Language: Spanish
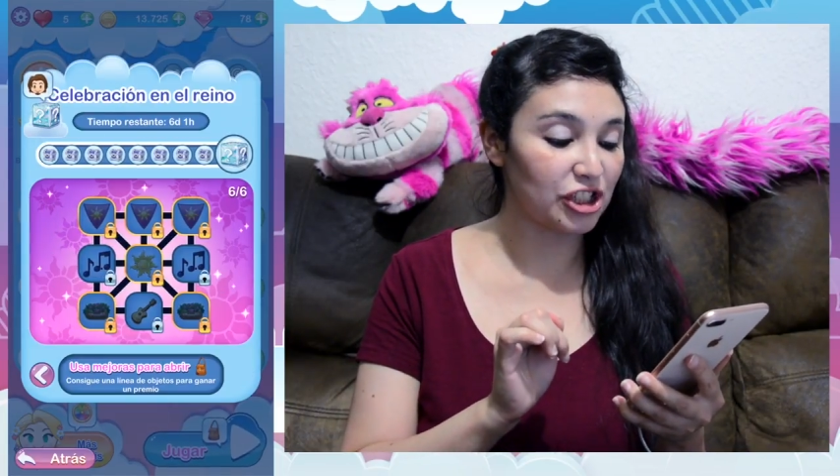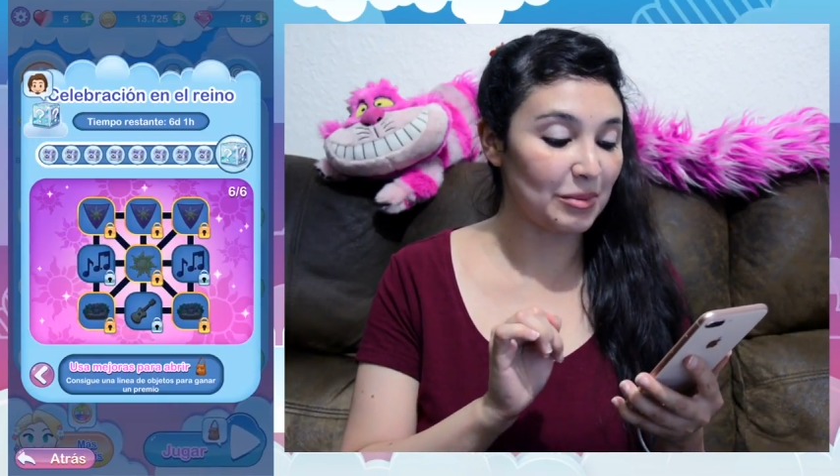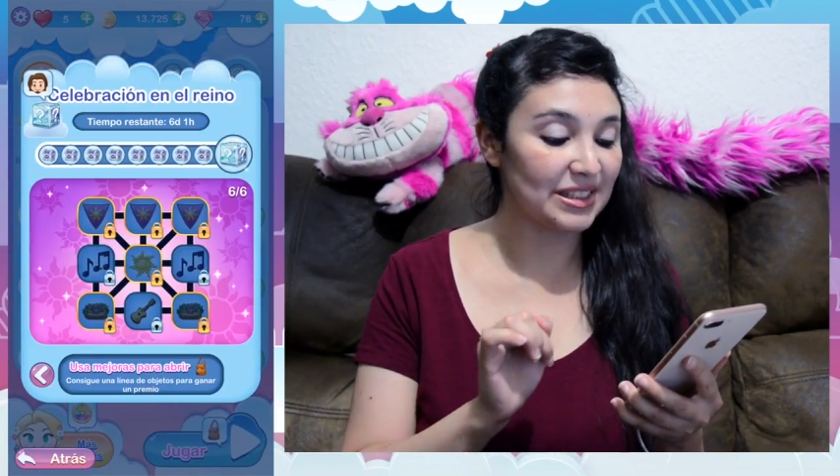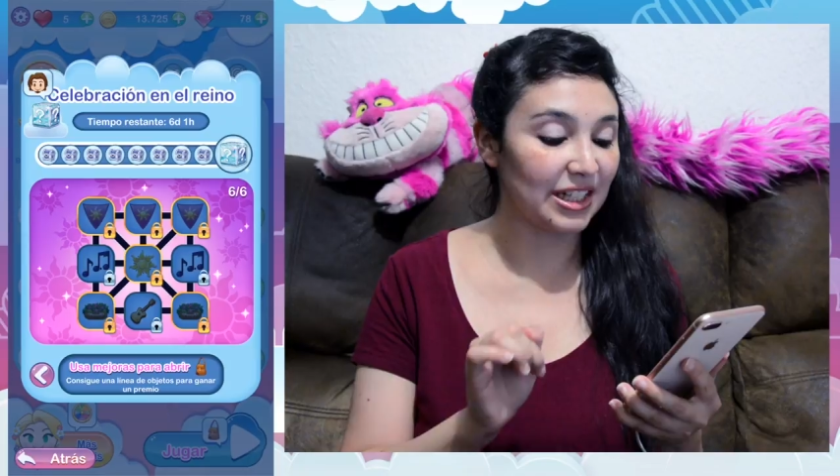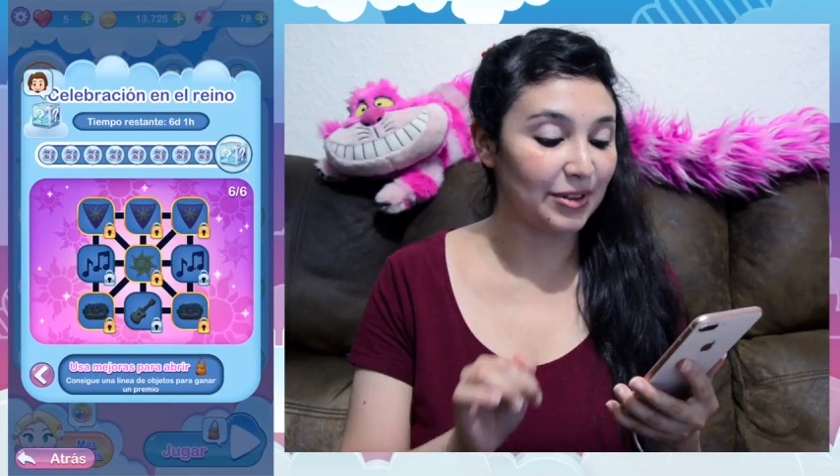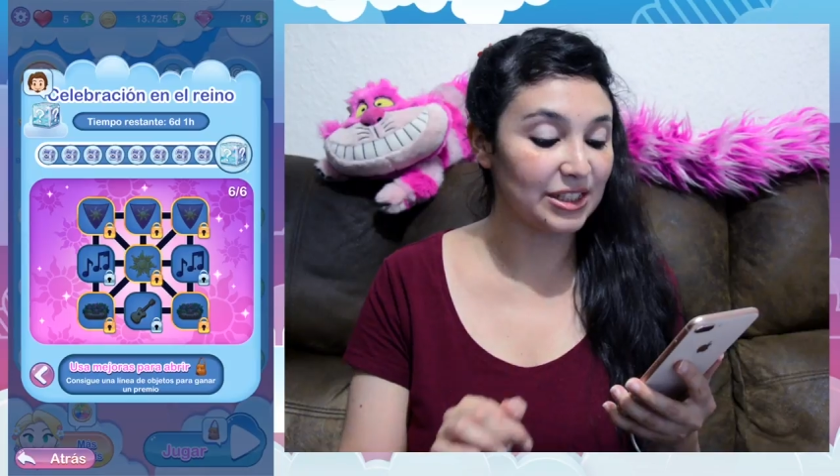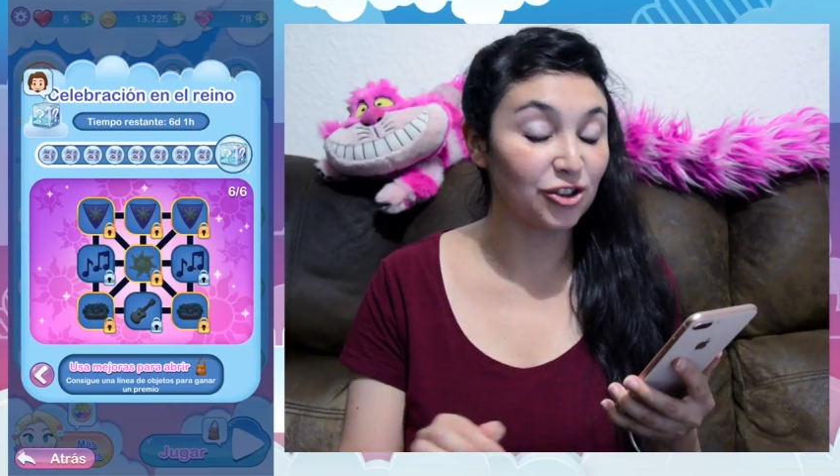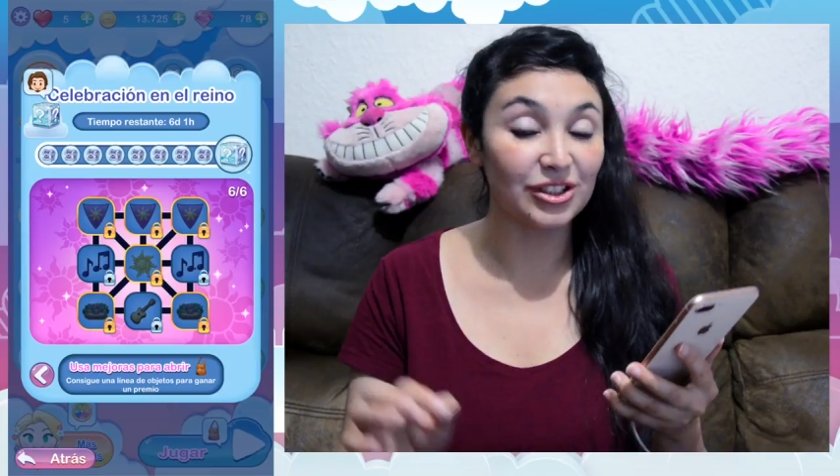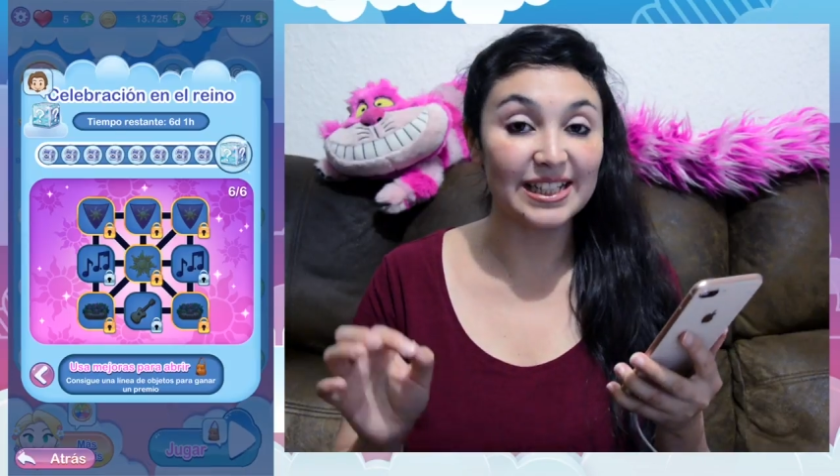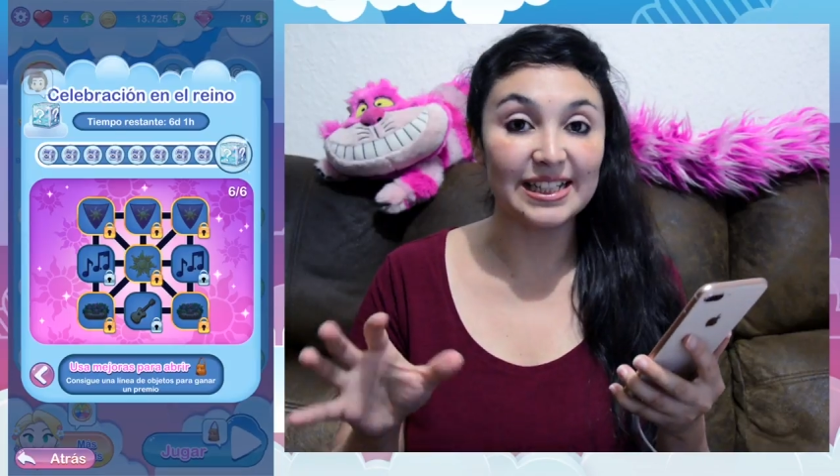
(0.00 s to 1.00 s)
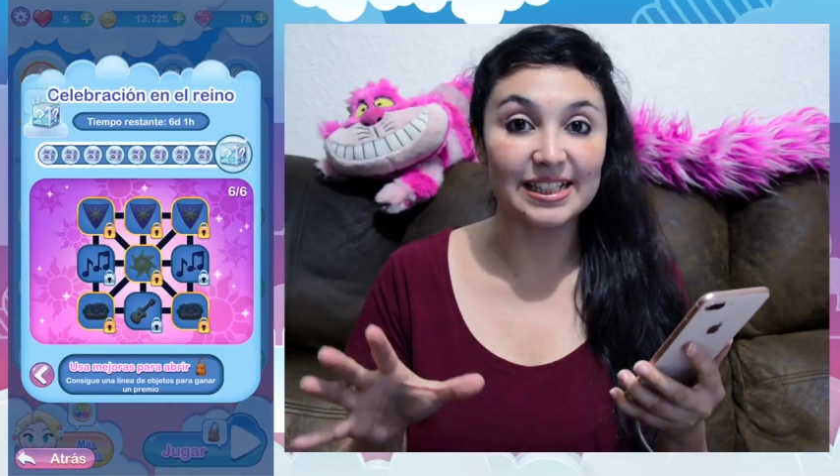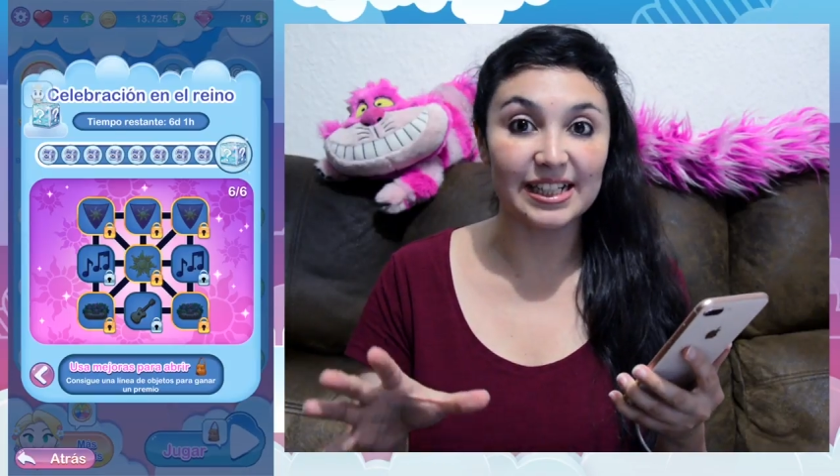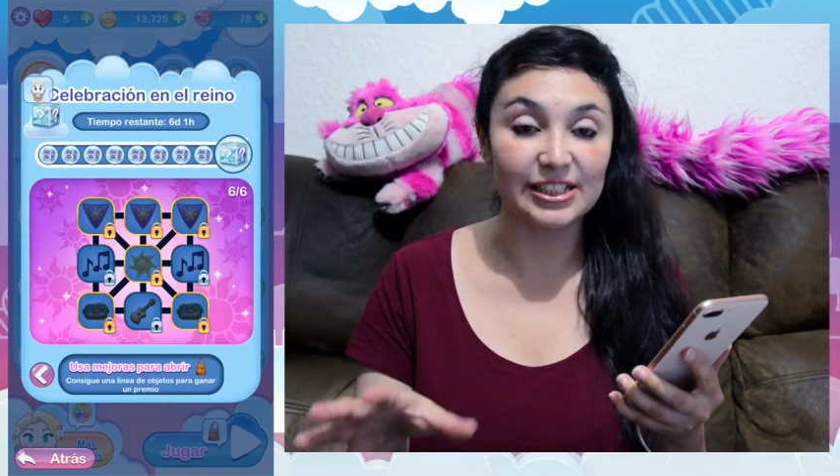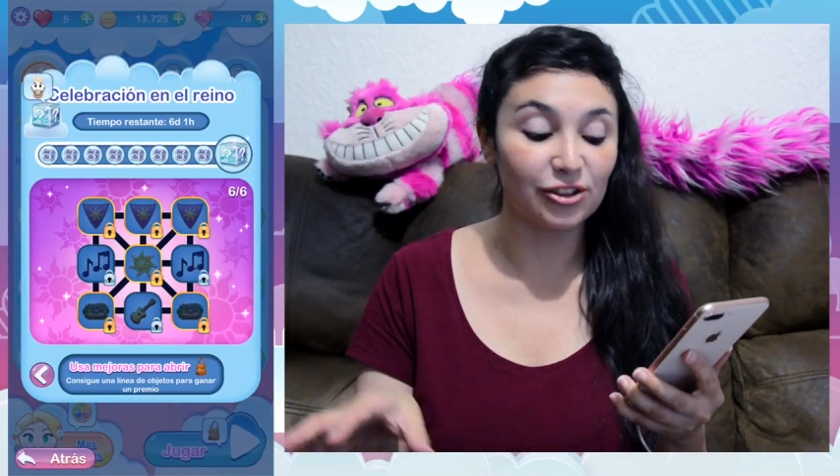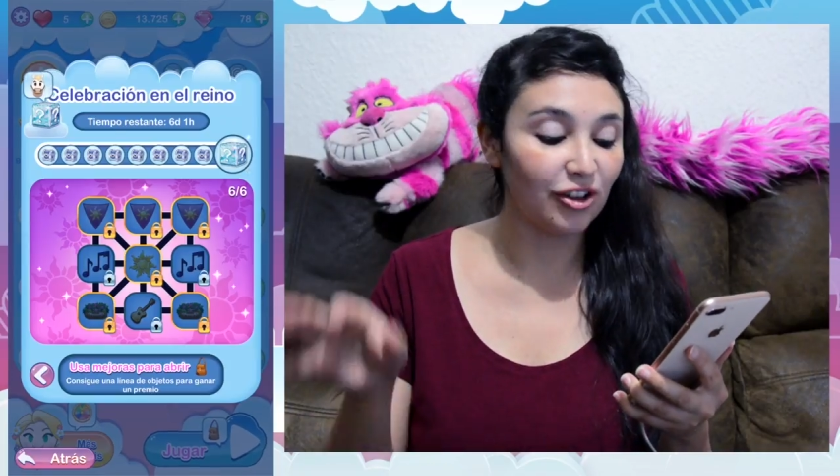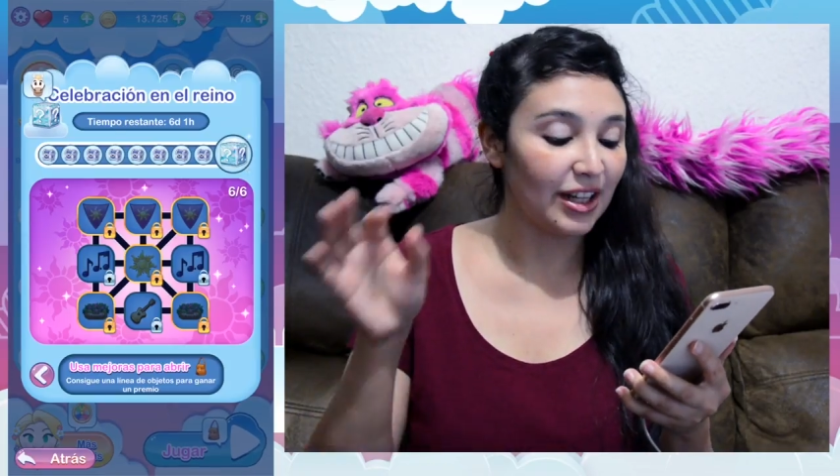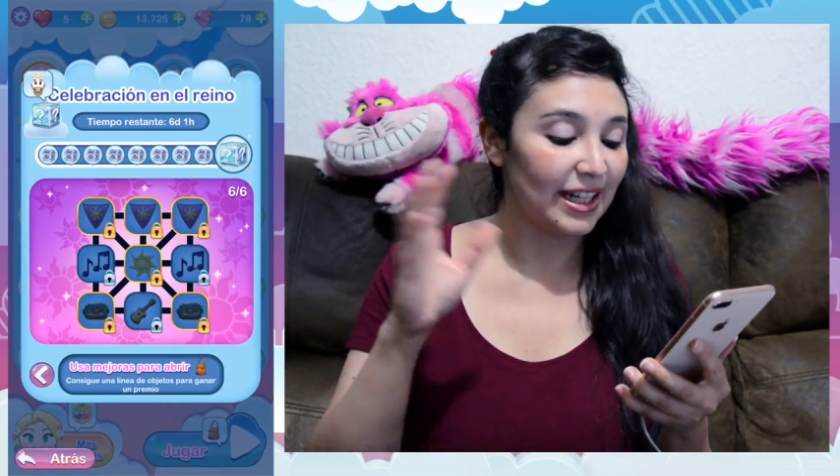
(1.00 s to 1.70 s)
llama Celebración en el Reino